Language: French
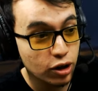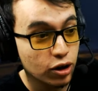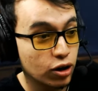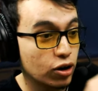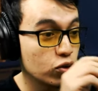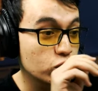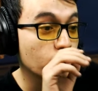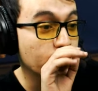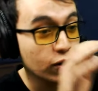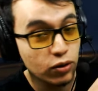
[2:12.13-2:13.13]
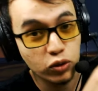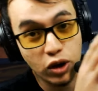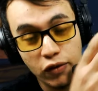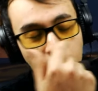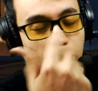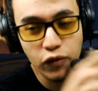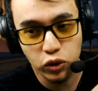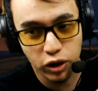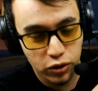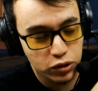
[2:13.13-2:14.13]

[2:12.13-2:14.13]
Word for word: Euh, une centaine, en tout cas, voilà, à vue d'œil,